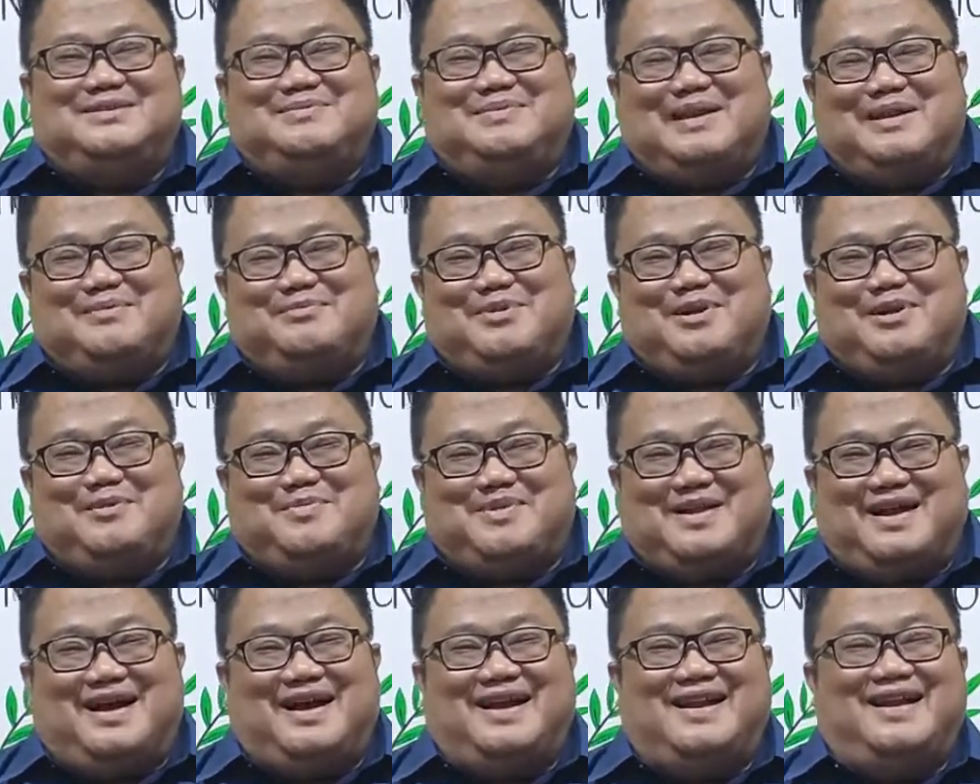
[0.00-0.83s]
pun
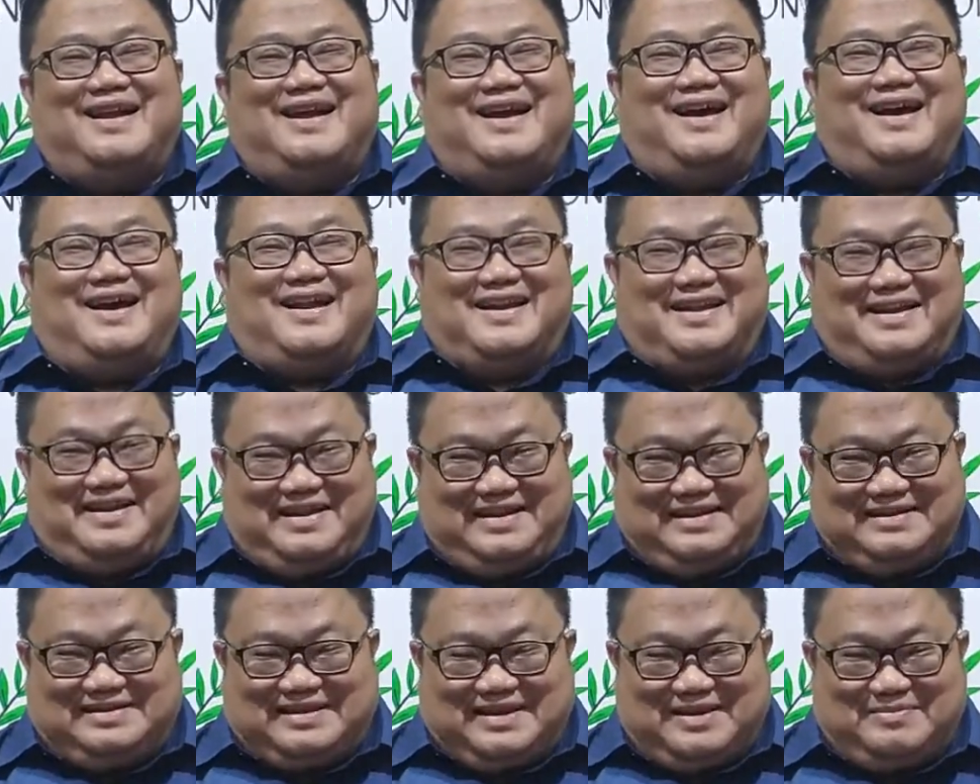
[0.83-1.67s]
berada. Hari
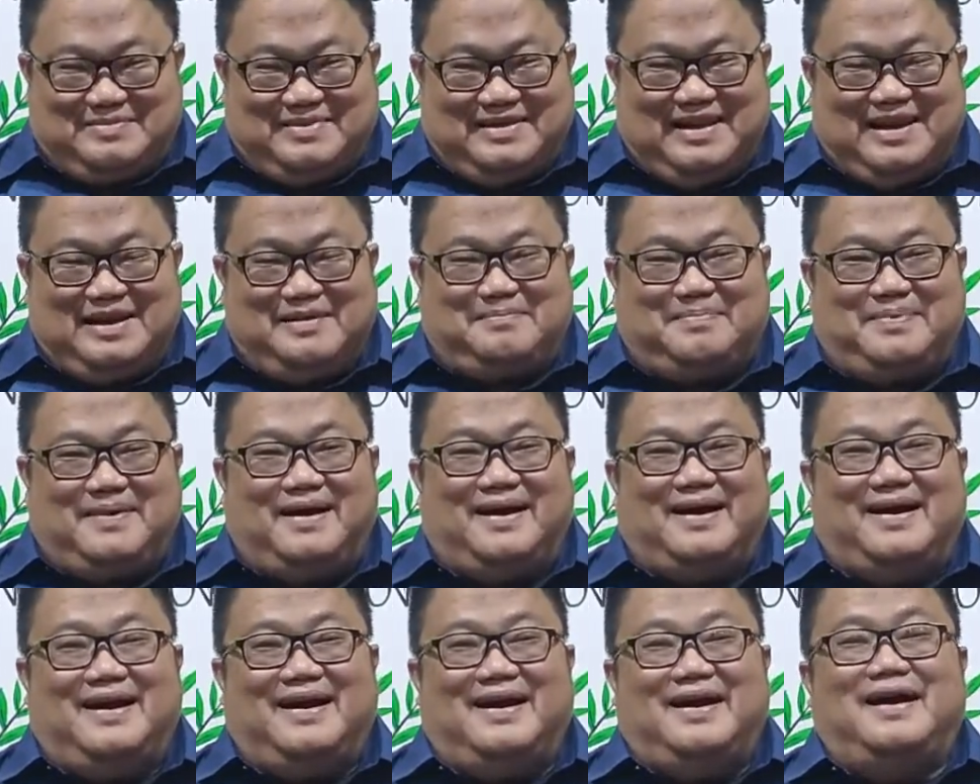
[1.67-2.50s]
ini saya
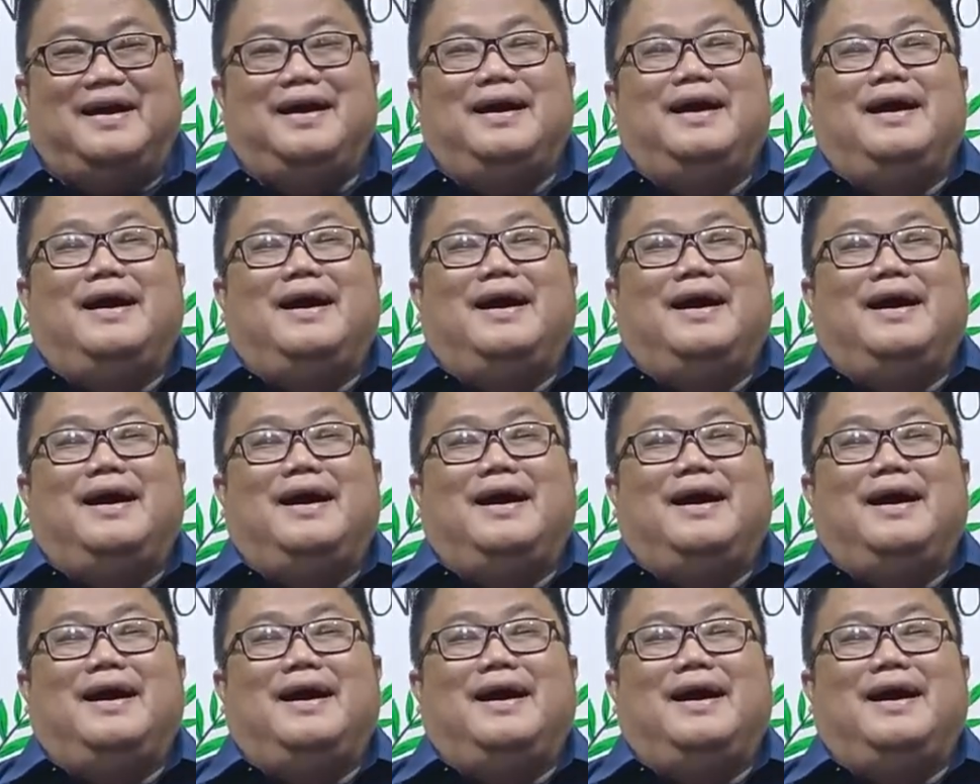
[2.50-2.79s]
menyapa